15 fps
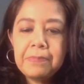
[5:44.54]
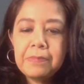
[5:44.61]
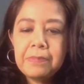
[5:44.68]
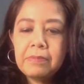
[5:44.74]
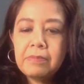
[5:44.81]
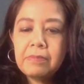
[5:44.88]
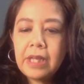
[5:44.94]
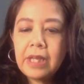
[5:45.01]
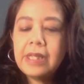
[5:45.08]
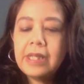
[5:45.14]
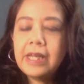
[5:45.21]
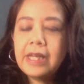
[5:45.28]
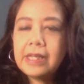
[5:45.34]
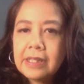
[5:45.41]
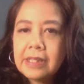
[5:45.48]
and
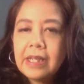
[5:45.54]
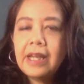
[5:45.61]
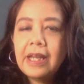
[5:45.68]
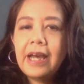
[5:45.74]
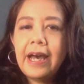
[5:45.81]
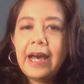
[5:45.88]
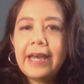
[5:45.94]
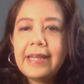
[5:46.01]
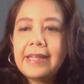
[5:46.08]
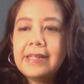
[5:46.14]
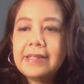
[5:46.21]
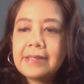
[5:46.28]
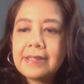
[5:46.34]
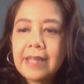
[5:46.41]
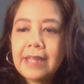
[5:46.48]
then i
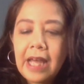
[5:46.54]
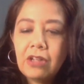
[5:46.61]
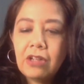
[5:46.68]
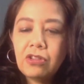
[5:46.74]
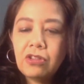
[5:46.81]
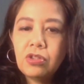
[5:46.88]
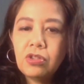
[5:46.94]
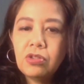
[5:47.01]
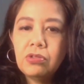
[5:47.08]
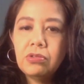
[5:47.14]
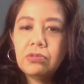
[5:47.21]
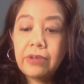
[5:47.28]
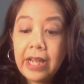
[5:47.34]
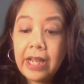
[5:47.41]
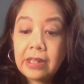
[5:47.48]
set out to
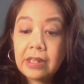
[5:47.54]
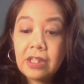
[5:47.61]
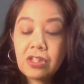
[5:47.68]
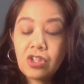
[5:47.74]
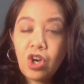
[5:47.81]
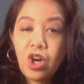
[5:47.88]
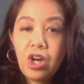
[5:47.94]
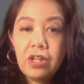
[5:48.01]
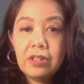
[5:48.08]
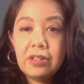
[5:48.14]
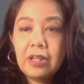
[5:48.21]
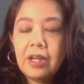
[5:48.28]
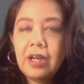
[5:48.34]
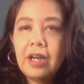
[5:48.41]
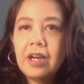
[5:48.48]
write the song
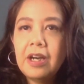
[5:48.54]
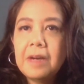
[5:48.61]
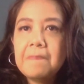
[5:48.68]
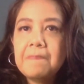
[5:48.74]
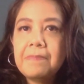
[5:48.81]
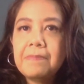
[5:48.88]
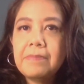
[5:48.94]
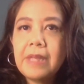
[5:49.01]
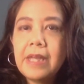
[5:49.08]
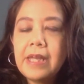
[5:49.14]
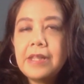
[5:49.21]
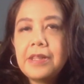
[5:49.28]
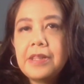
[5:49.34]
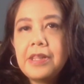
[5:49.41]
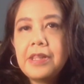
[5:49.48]
um
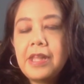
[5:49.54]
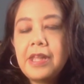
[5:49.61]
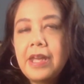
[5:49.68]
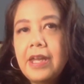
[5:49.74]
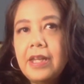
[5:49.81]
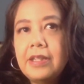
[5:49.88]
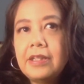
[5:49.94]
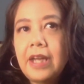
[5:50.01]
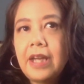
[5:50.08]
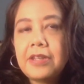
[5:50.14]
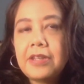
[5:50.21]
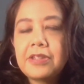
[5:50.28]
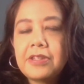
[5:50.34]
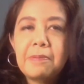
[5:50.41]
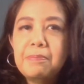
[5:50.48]
and then i
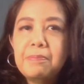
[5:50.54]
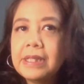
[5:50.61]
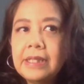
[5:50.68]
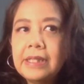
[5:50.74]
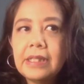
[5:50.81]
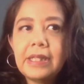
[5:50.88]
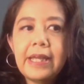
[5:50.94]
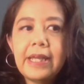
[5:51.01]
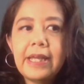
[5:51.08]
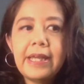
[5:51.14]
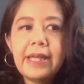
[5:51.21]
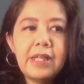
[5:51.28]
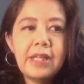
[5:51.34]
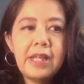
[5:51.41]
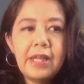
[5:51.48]
submitted it and
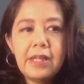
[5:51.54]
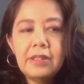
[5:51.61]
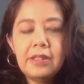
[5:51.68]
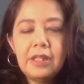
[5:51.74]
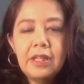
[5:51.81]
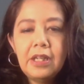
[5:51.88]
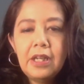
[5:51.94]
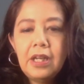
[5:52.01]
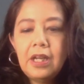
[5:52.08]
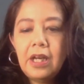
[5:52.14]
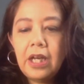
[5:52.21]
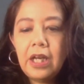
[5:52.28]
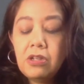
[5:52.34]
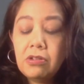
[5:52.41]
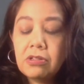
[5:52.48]
then
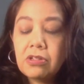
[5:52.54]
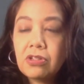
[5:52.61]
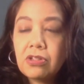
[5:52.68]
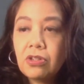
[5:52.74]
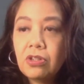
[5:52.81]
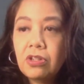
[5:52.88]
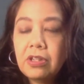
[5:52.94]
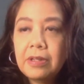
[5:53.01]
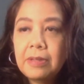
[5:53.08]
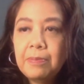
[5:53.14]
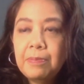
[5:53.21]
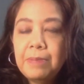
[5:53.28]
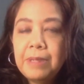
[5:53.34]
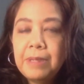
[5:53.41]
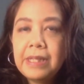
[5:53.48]
ayun so
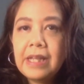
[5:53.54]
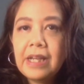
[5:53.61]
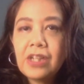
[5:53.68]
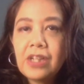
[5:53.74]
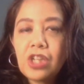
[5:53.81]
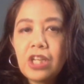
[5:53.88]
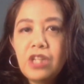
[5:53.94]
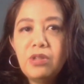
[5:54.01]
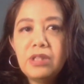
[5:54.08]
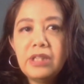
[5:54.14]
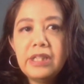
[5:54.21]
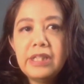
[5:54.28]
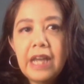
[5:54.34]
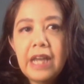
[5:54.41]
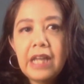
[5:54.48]
biglang siya yung
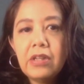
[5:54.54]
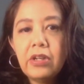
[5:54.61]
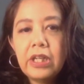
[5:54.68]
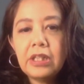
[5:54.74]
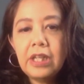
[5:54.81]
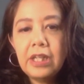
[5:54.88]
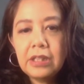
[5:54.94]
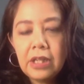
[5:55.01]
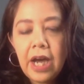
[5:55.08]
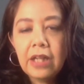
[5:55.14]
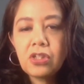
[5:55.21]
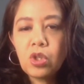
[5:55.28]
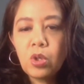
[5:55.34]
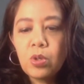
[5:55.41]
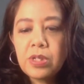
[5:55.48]
nanalo it, it
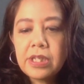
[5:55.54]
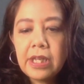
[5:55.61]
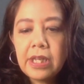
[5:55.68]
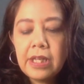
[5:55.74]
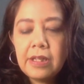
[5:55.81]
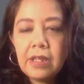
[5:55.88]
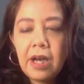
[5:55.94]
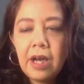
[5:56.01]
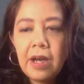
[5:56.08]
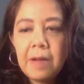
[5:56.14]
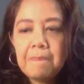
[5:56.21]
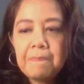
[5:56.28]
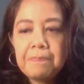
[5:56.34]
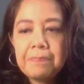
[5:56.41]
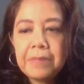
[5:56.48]
got chosen
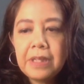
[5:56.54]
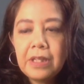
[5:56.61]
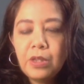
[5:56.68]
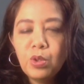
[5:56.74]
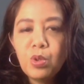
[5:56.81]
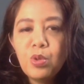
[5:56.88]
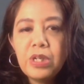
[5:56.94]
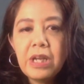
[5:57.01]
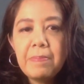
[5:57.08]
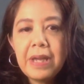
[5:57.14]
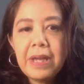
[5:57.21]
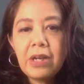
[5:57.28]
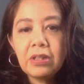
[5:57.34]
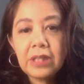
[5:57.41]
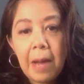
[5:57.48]
um uh-huh. nung una
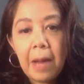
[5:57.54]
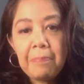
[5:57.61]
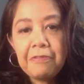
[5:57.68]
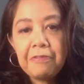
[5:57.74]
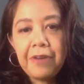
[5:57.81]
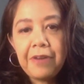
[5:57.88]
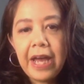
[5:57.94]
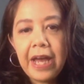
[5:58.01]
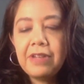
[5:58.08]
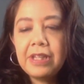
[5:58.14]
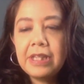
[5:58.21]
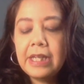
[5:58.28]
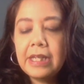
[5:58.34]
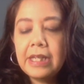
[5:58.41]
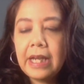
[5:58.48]
merong top 5 and
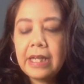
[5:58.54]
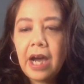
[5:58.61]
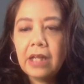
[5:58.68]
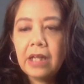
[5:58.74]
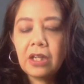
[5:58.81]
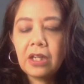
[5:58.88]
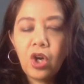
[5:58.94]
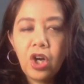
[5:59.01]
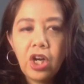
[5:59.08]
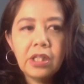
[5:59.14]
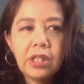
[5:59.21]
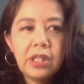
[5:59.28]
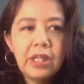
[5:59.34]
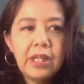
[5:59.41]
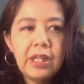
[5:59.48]
then i got a
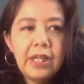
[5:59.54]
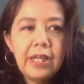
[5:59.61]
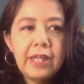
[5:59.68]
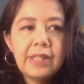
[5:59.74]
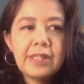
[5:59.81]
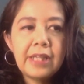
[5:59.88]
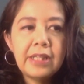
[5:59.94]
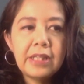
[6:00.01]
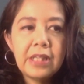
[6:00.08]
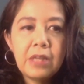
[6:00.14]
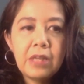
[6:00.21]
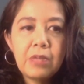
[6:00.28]
call and said that they were